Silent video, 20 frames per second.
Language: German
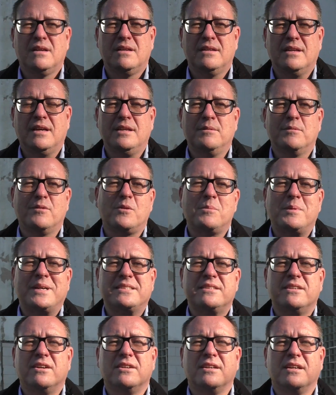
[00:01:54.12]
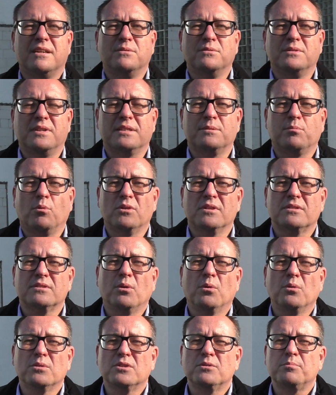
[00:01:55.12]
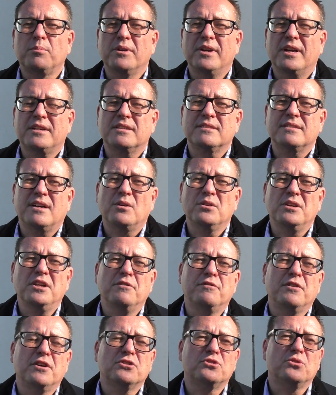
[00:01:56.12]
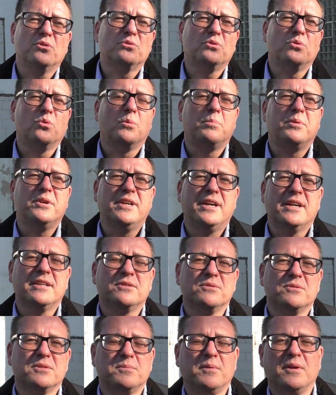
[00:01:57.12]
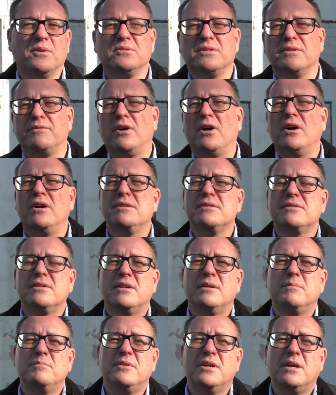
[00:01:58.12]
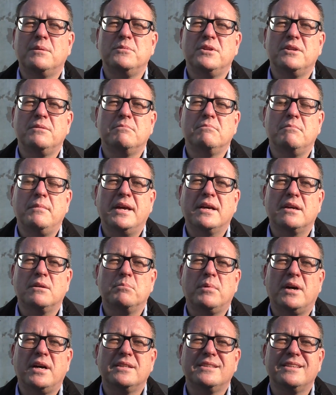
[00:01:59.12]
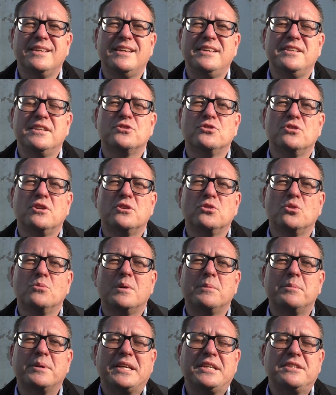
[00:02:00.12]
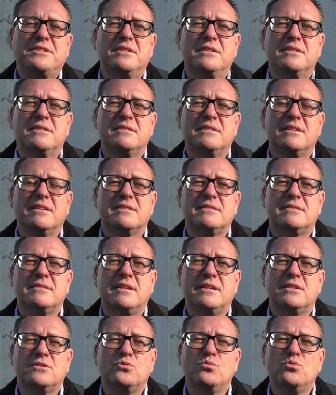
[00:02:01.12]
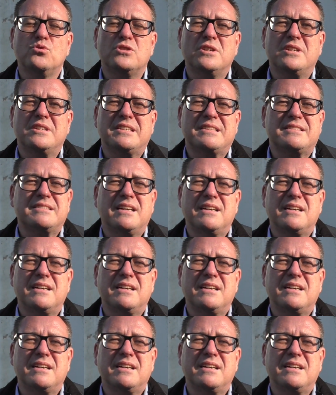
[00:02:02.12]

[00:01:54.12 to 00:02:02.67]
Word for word: Ja, liebe Vomatianer, unser zweites großes Projekt ist auch ein Infrastrukturprojekt und zwar unser Vereinsheim. Wir haben in mehreren Beiträgen ja schon darüber berichtet, dass der Zustand des